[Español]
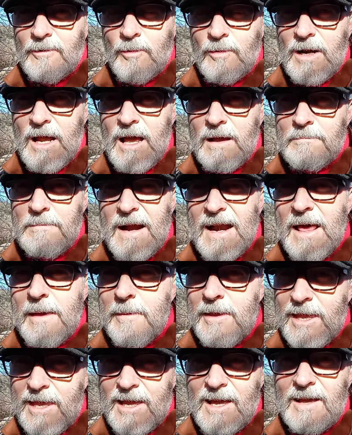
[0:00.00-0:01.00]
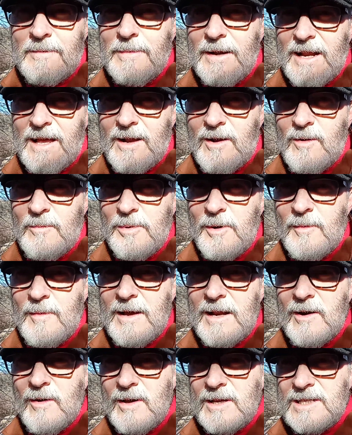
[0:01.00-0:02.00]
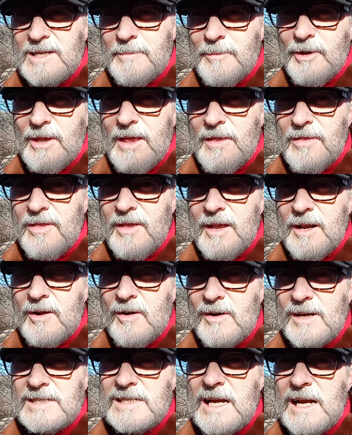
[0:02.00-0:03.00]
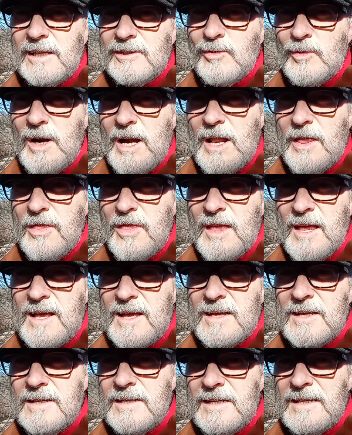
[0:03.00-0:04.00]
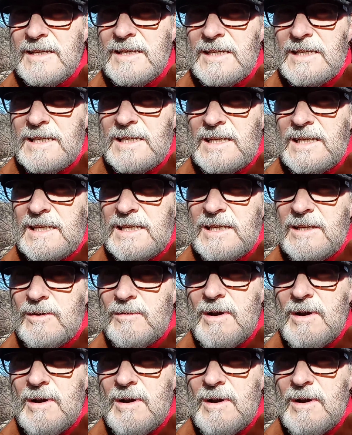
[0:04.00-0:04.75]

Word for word: una maravilla para comprobar lo que se puede hacer con esa naturaleza y